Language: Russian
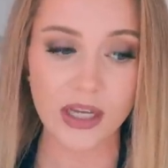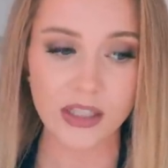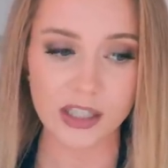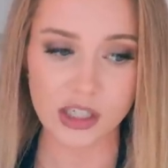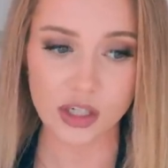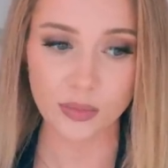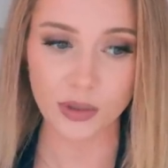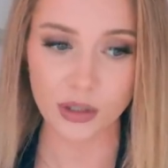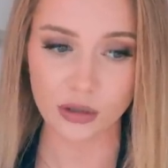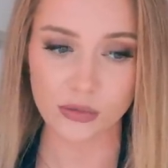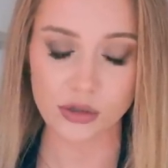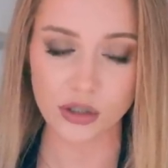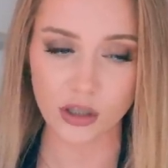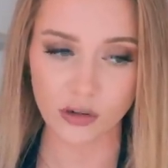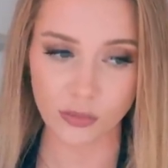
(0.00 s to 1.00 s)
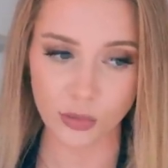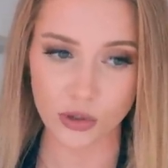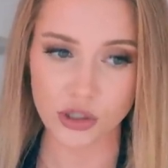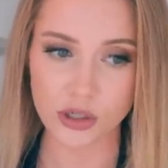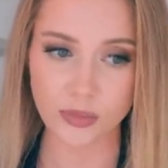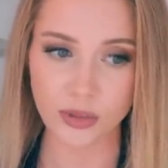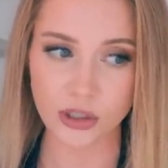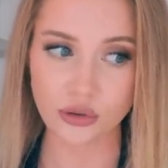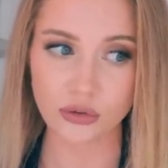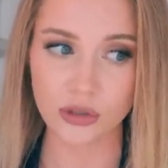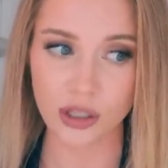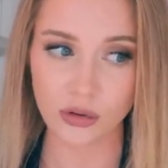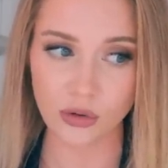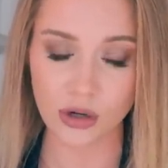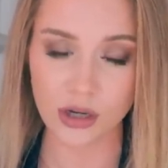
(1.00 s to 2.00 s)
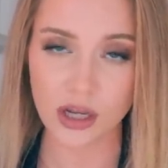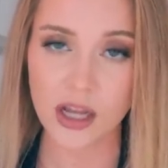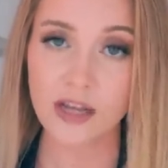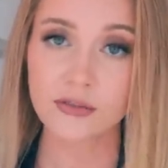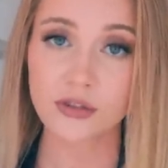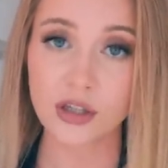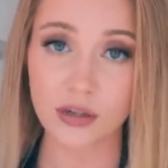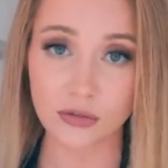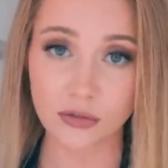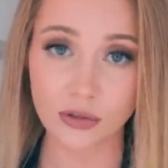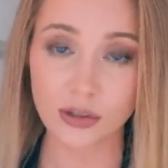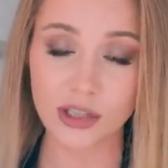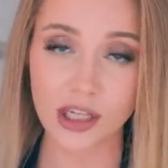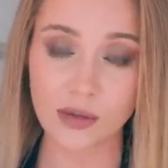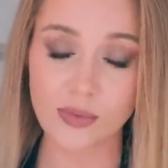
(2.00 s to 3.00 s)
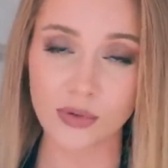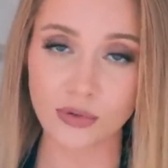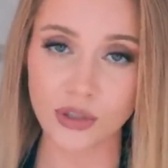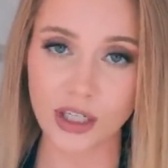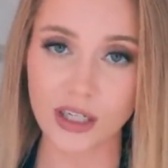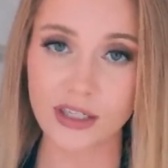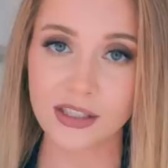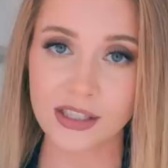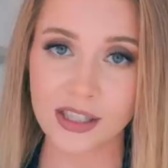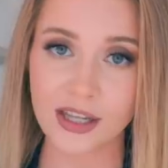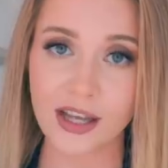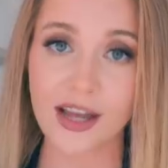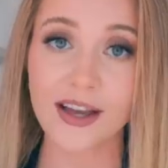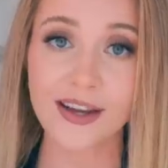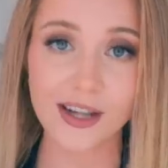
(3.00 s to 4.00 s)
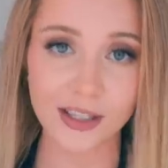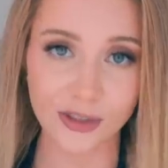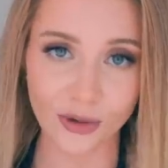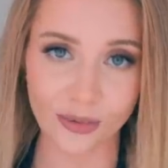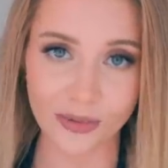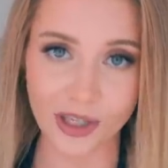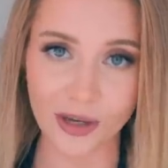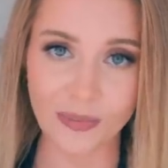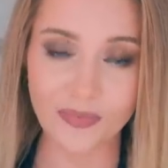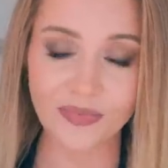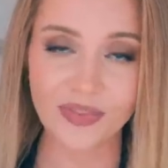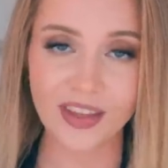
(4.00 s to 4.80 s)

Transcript: Даже при том, что я в Польше плачу налог, все равно так получается экономнее.